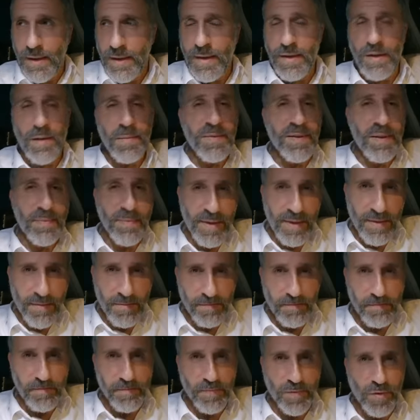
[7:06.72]
Alors, mes amis,
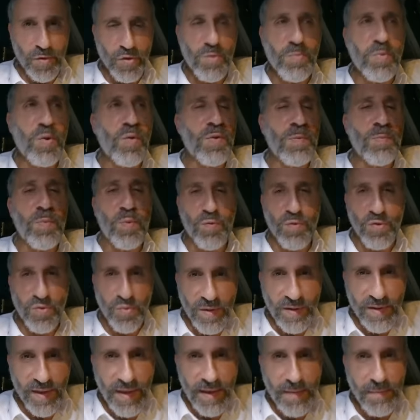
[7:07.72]
j'en profite pour vous
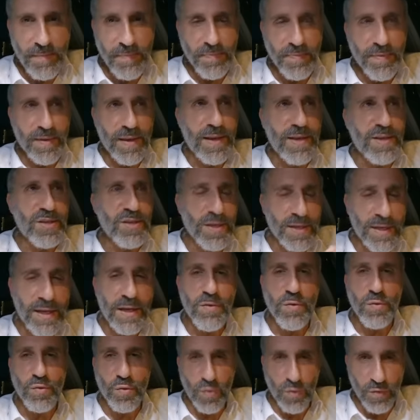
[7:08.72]
souhaiter à
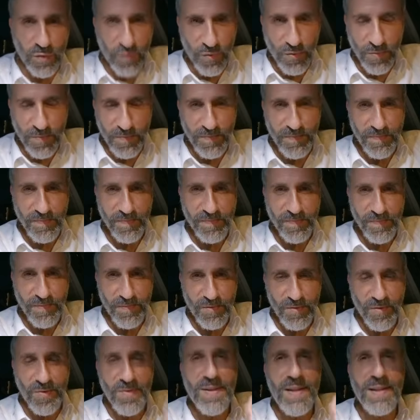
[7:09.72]
chacun d'entre vous
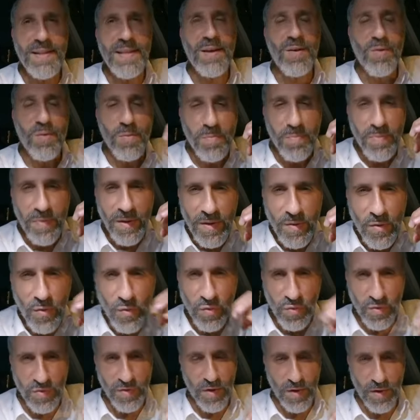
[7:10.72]
une année remplie de
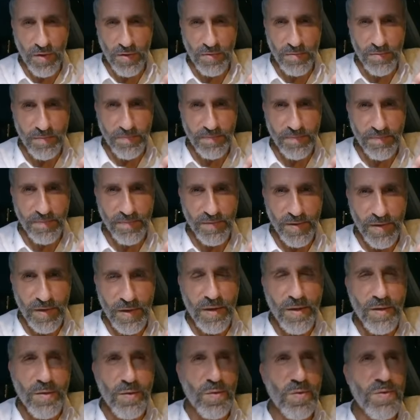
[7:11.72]
douceur,
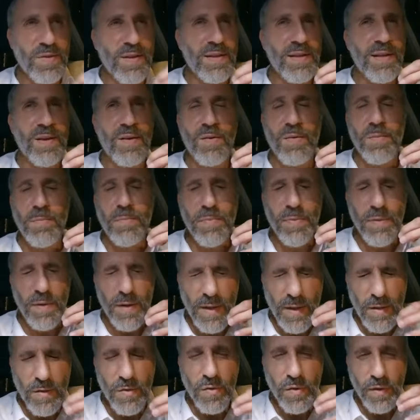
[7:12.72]
une année
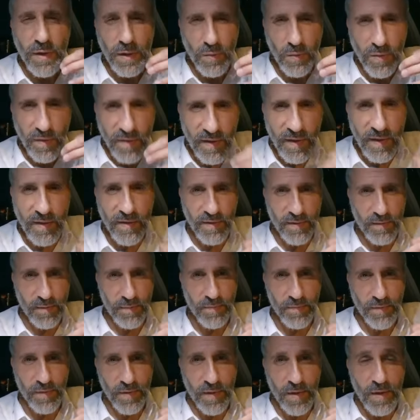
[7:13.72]
remplie de réussite
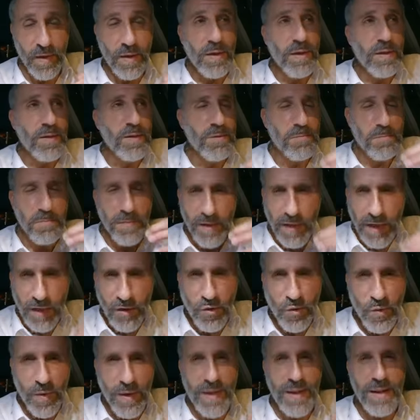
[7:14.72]

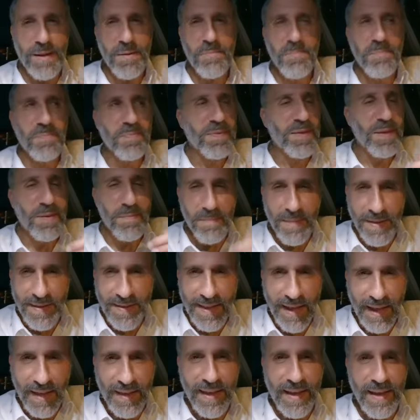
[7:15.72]
spirituelle,
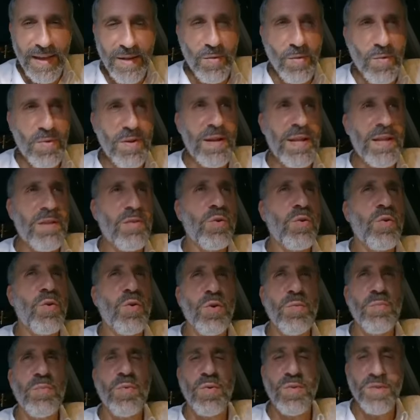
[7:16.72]
matériel, une année de
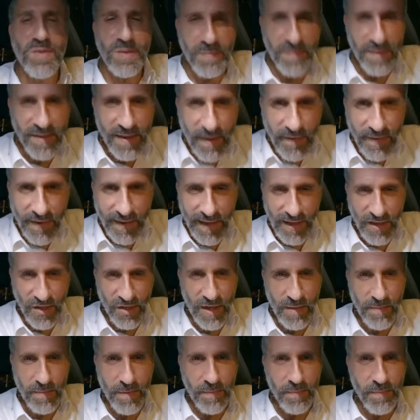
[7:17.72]
grande proximité avec
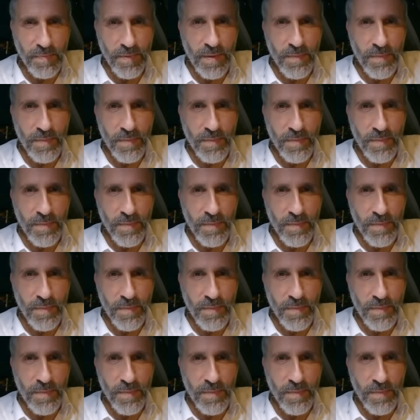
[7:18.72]
Hachem.